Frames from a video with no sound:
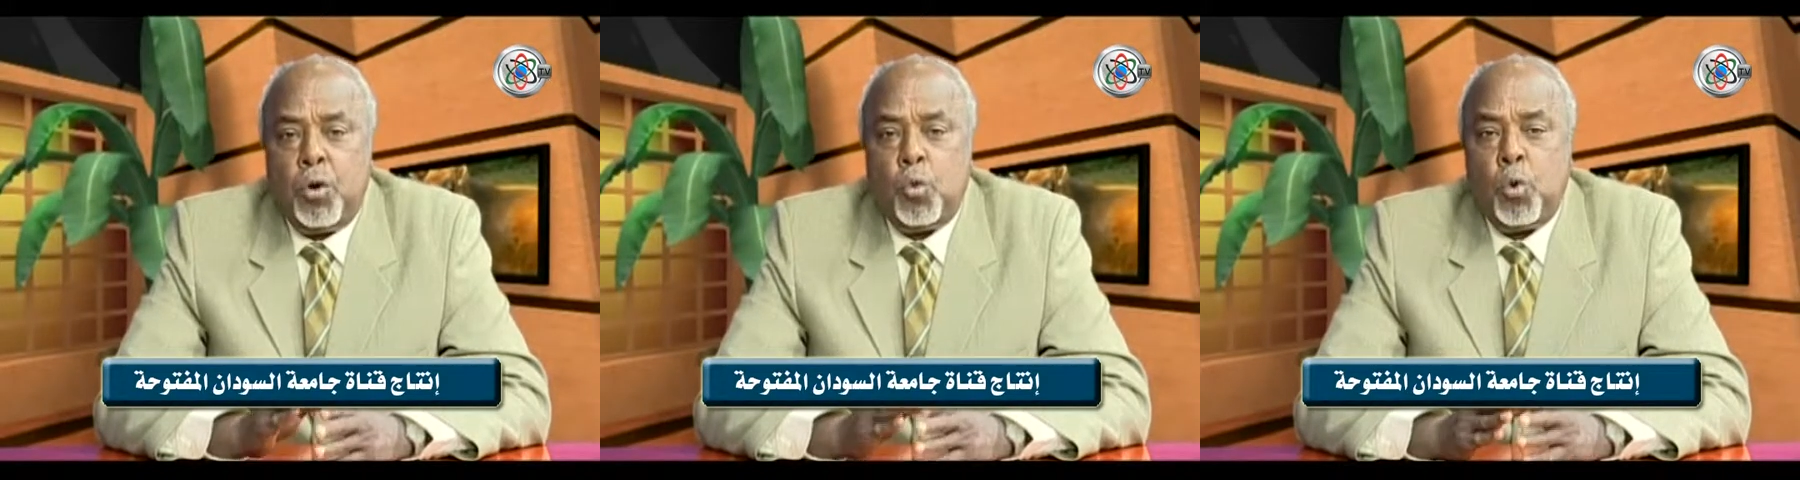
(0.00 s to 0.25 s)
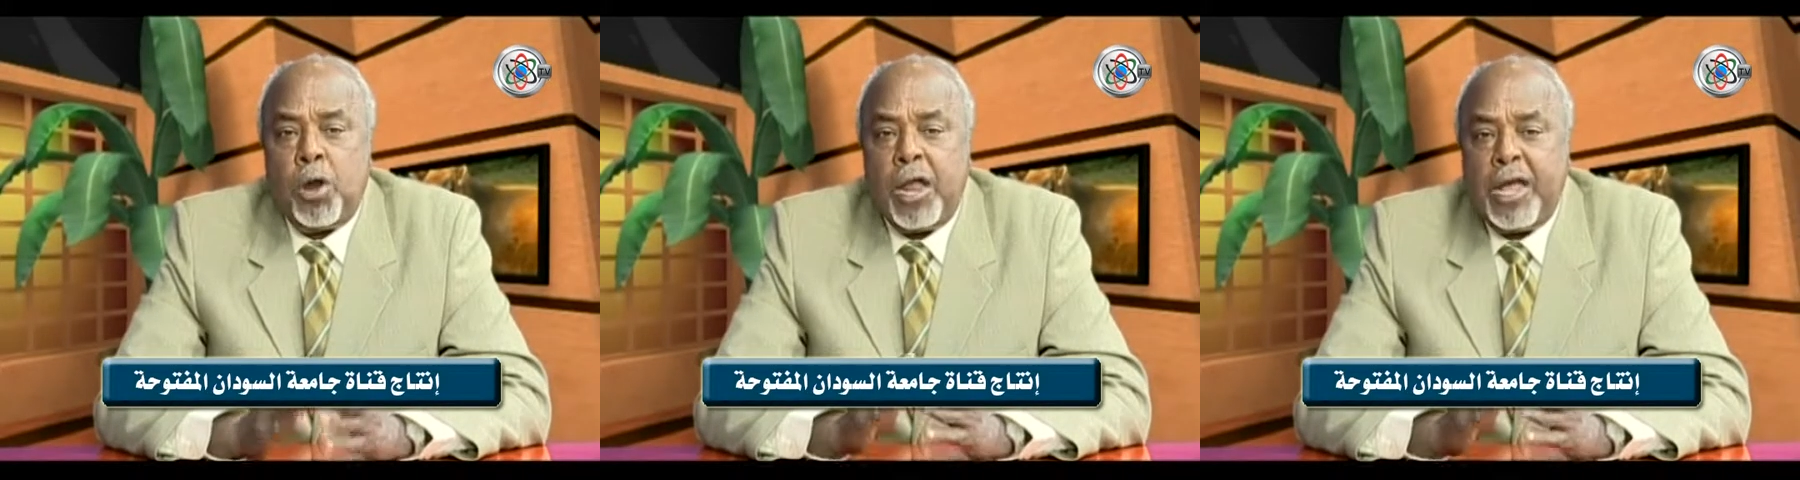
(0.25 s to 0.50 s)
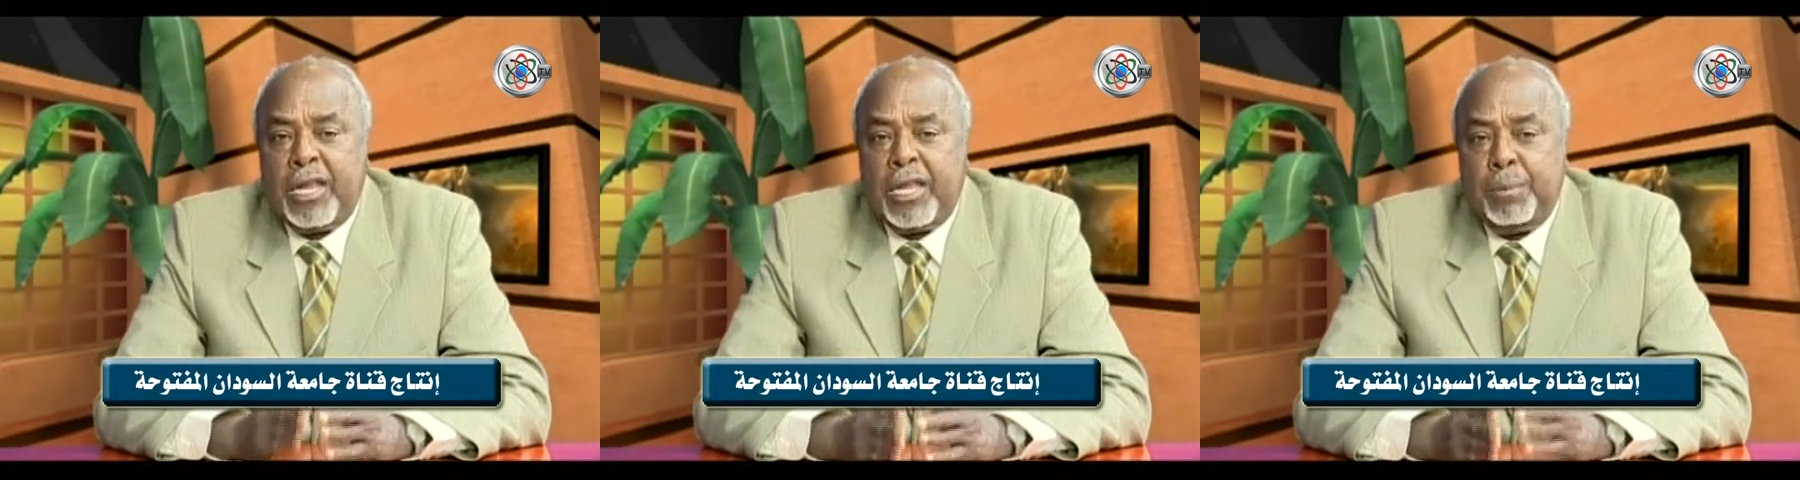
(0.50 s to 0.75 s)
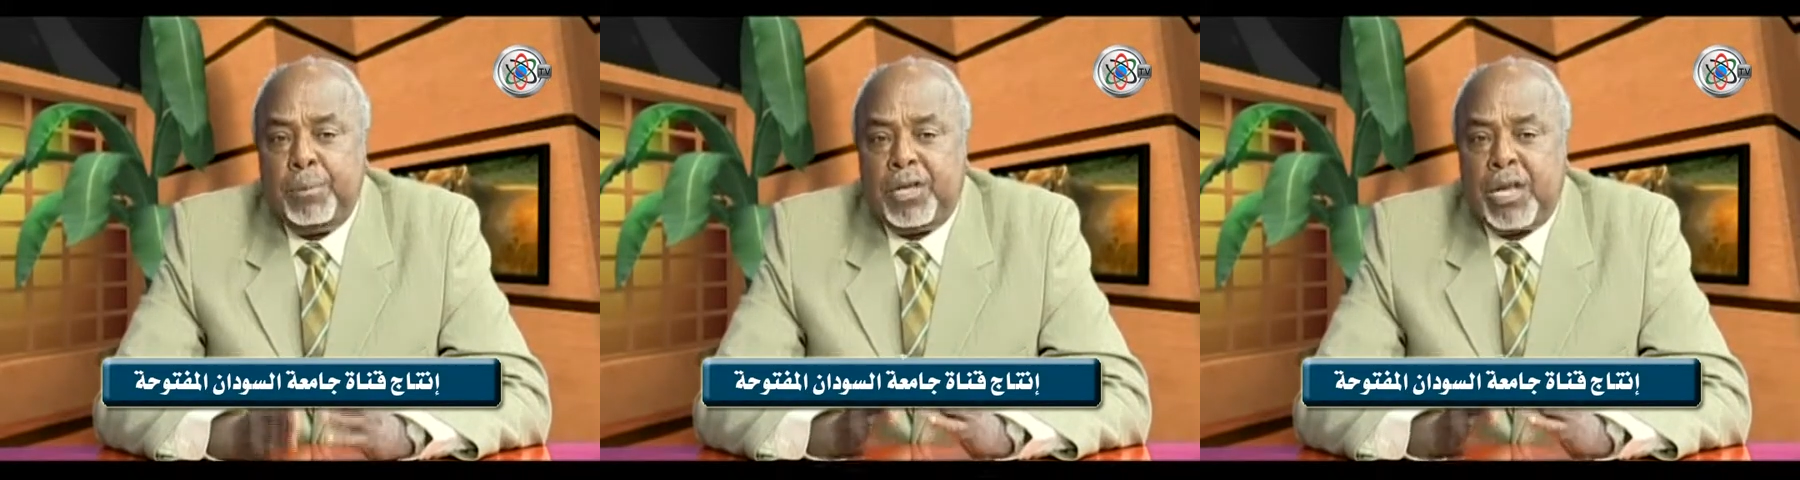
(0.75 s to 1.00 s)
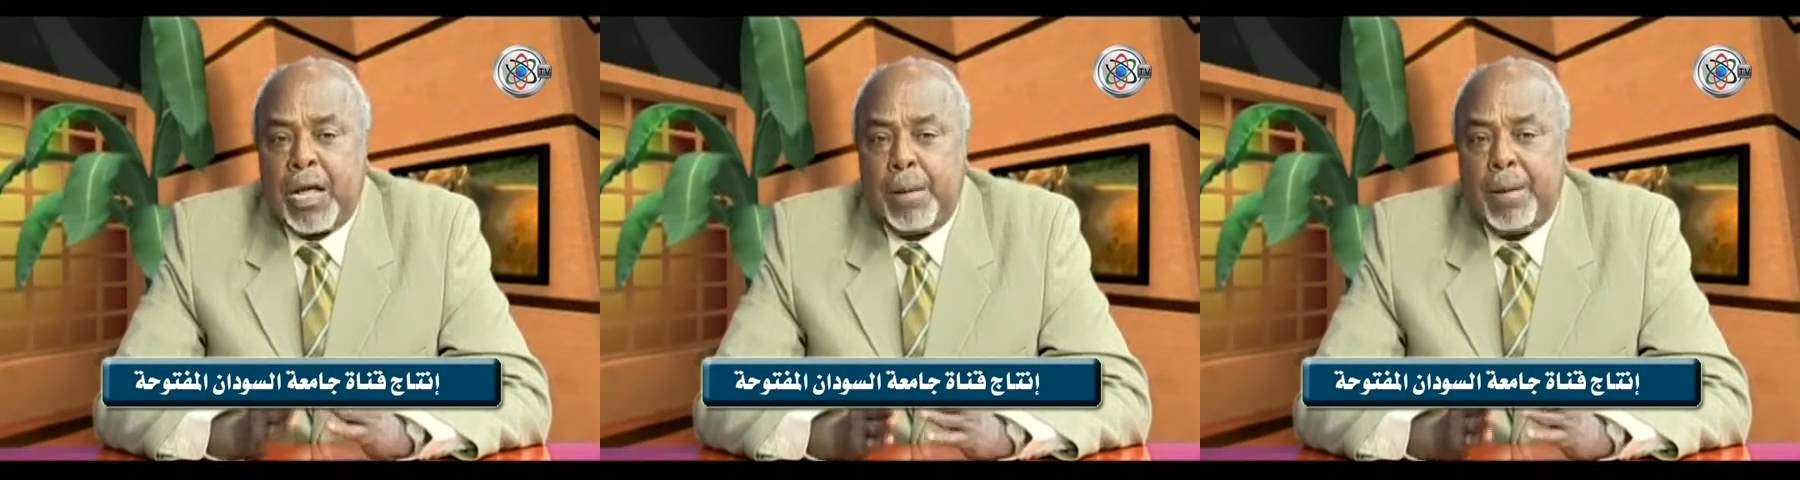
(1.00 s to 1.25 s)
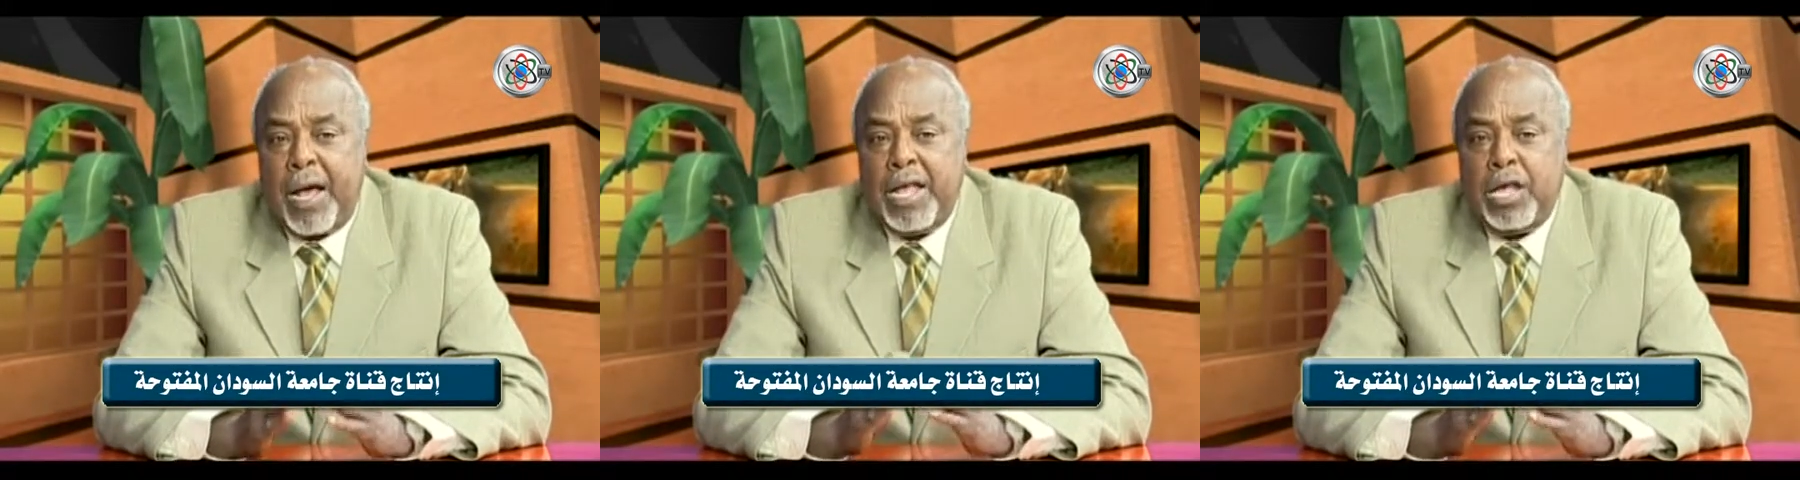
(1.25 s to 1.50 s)
ولا يتم
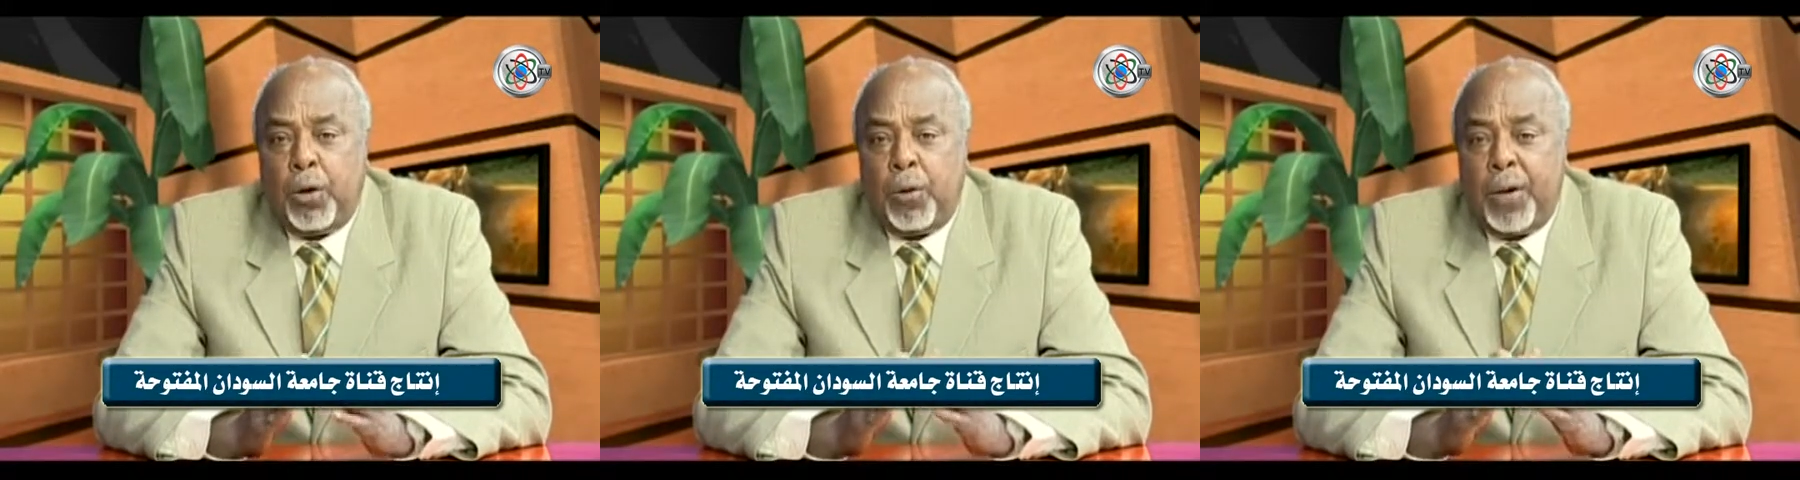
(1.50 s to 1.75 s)
انتخاب أي